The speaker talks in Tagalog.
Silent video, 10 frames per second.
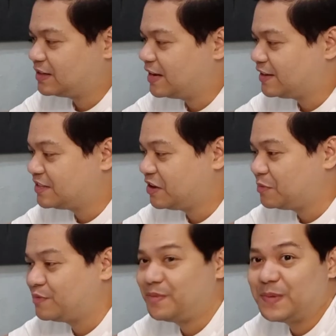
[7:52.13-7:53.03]
Lagi kasi
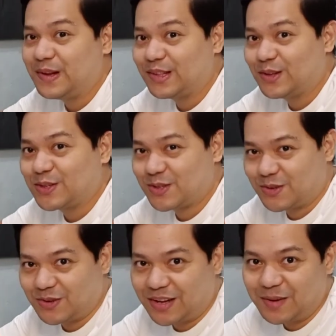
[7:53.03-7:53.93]
yung bumibili na to.
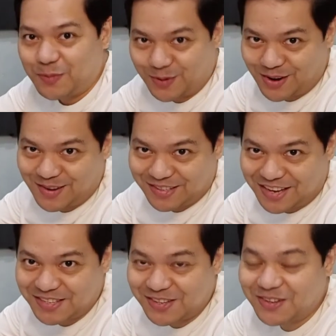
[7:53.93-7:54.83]
So, alam ko na yung
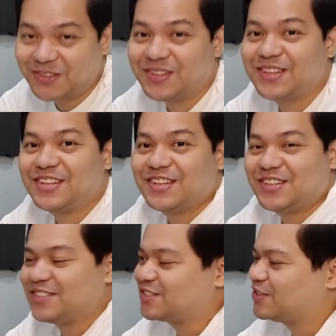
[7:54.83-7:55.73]
size ko.
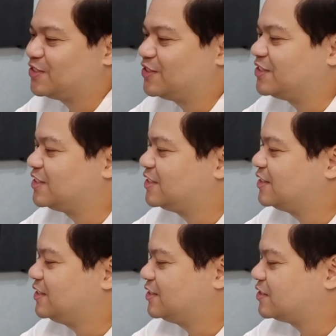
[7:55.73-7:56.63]
So, yun.
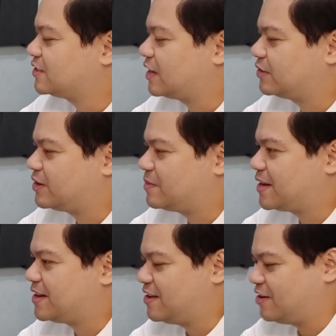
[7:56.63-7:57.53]
Sakto
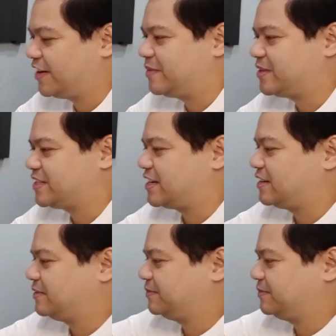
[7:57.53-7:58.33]
naman. Okay naman siya.